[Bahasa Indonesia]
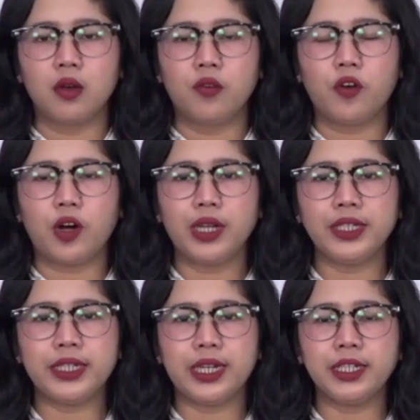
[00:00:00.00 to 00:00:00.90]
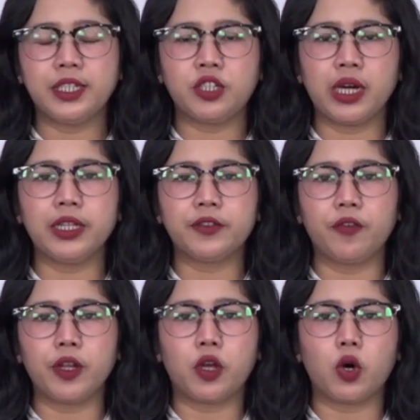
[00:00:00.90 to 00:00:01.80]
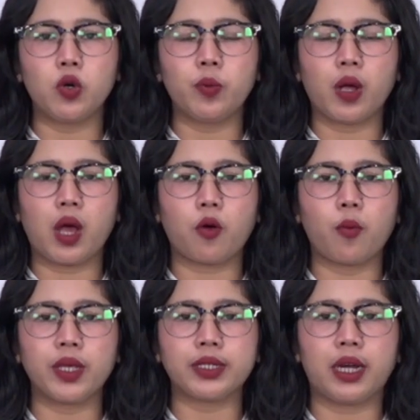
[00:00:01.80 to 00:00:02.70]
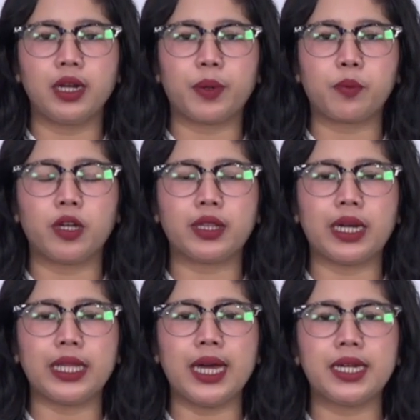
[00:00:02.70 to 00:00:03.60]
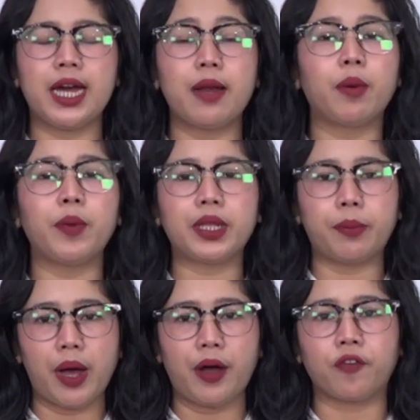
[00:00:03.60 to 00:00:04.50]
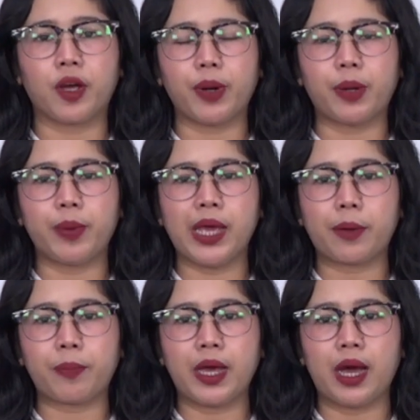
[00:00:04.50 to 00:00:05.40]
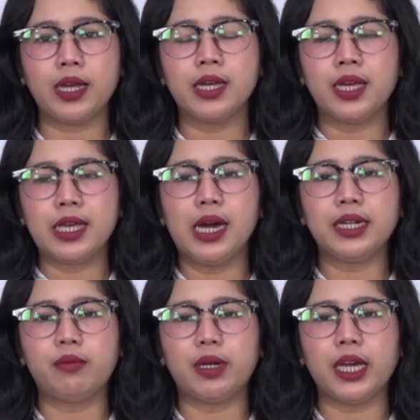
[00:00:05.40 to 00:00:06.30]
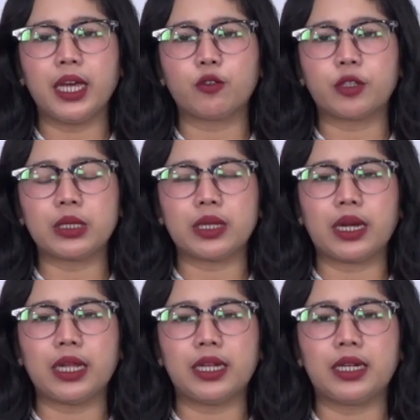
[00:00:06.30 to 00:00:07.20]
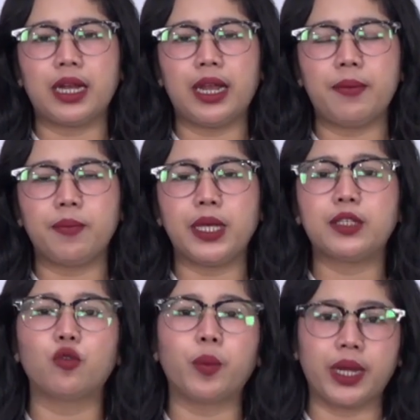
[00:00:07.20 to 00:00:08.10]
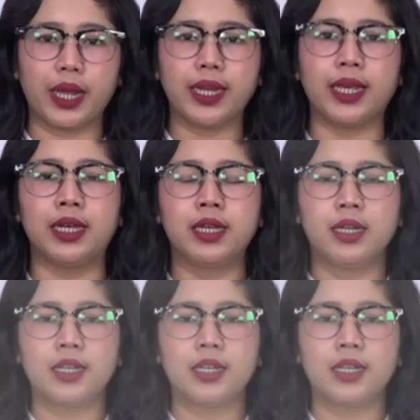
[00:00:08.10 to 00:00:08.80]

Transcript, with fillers: Vokalis Les Child Virgoon mengaku menyesali perbuatannya dan meminta maaf kepada pihak-pihak yang namanya ikut terseret dalam isu miring ini.